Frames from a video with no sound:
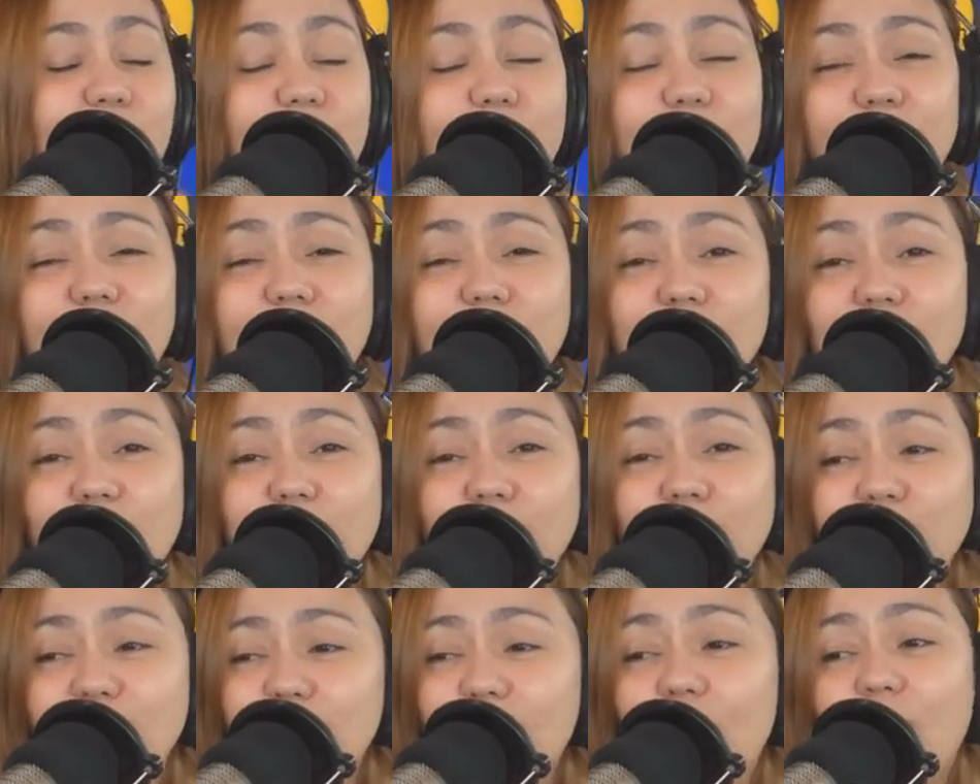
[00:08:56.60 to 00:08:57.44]
Siguraduhin mong
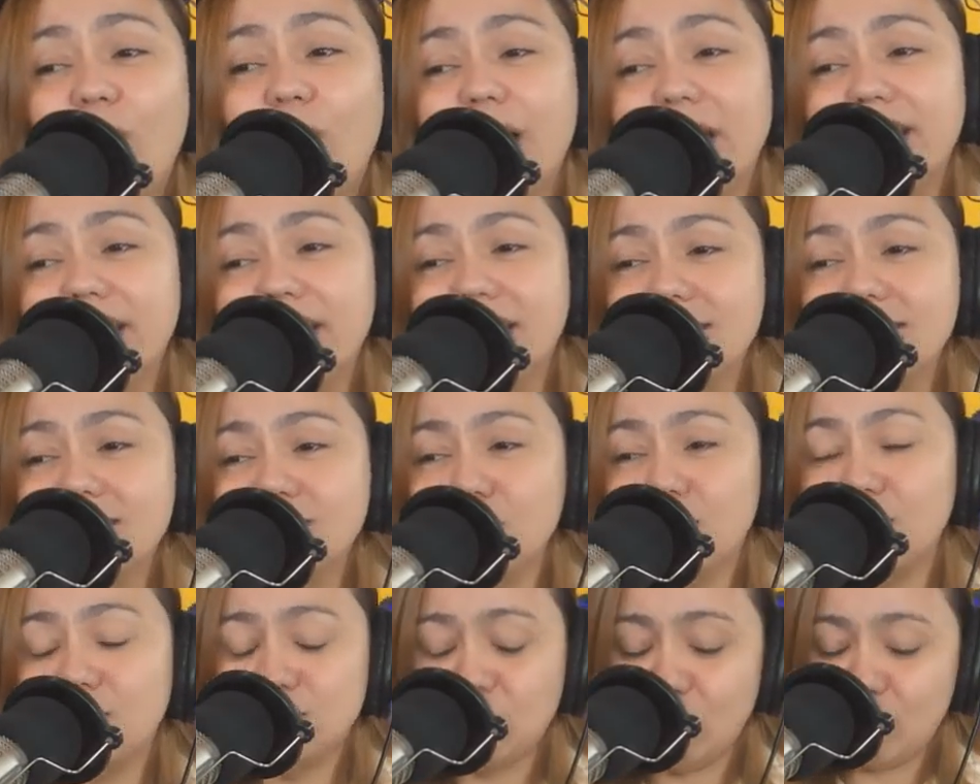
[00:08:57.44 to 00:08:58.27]
yung jowa na yun, e eh,
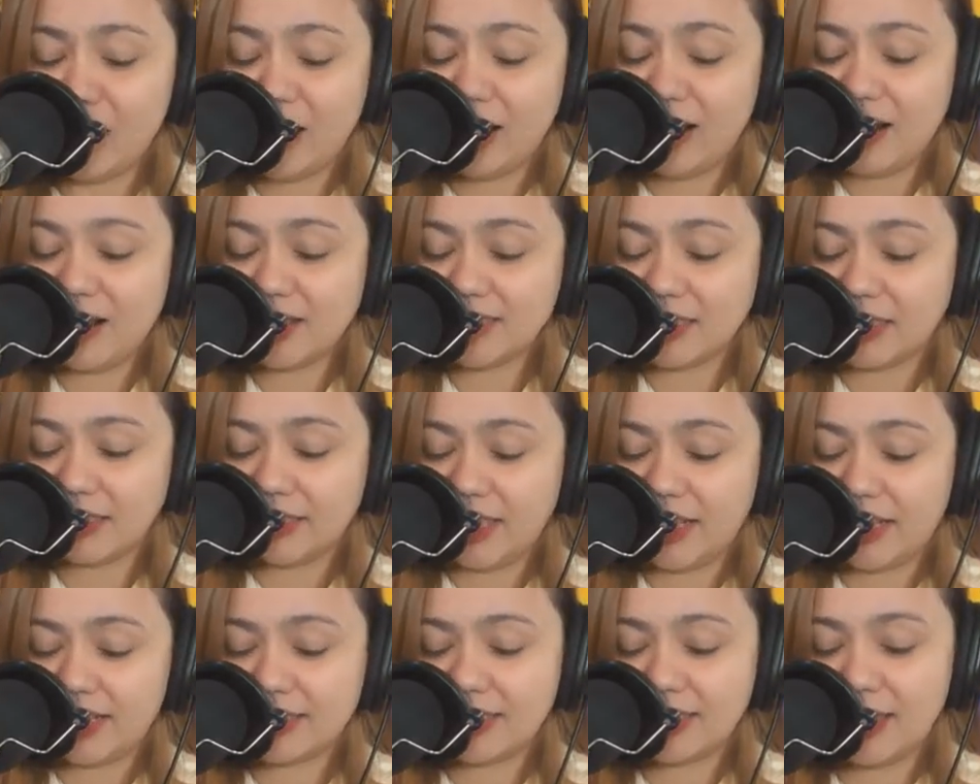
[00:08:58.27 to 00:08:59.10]
jowa-jowaan lang sa
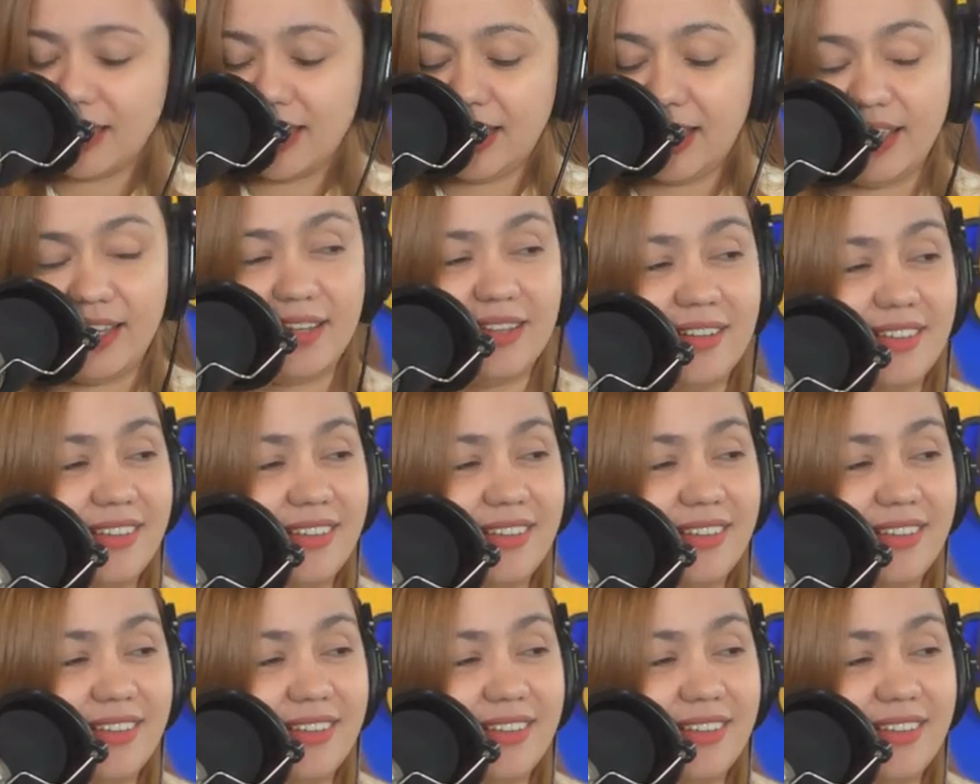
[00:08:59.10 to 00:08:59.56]
text, ha?